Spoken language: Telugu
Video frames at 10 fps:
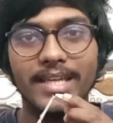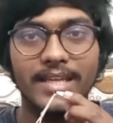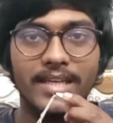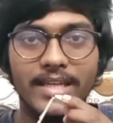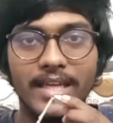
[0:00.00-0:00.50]
ఈ
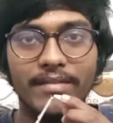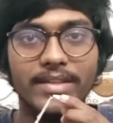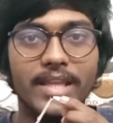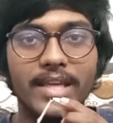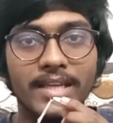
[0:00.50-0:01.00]

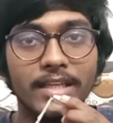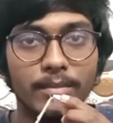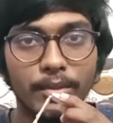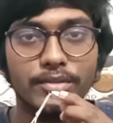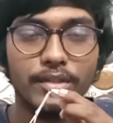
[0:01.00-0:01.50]
ఏవైతే ఈ
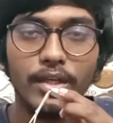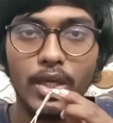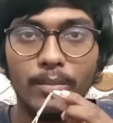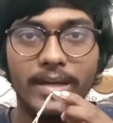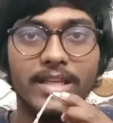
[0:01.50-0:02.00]
ఇయర్బడ్స్
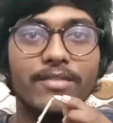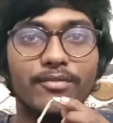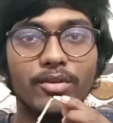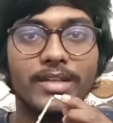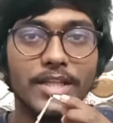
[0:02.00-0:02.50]
ఉన్నాయో ఇవి మనకి
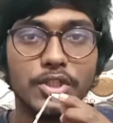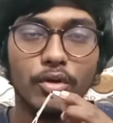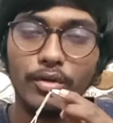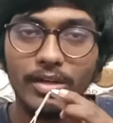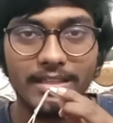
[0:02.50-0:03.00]
ఫుల్ టచ్
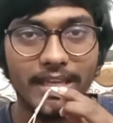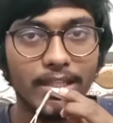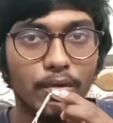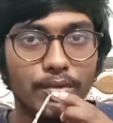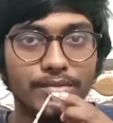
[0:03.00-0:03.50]
కంట్రోల్తో
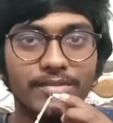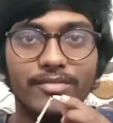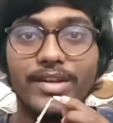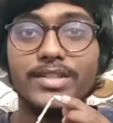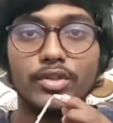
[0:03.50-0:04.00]
అయితే
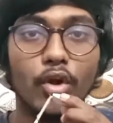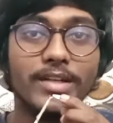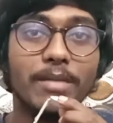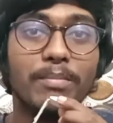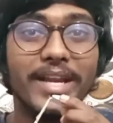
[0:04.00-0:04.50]
వస్తుంది ఫ్రెండ్స్
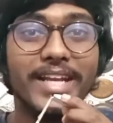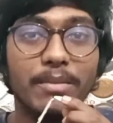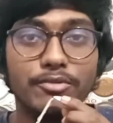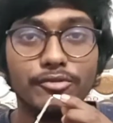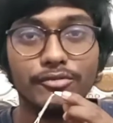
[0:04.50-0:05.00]
టోటల్ ప్లే
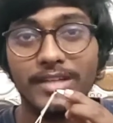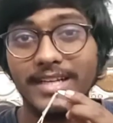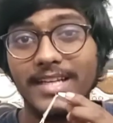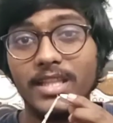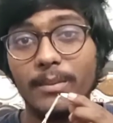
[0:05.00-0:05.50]
టైం
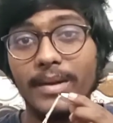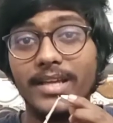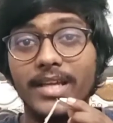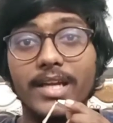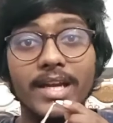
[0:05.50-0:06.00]
చూసుకున్నట్లయితే
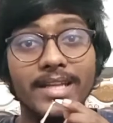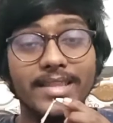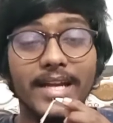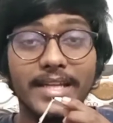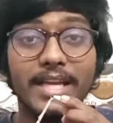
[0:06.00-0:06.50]
మనకి
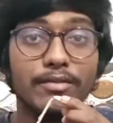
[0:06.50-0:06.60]
థర్టీ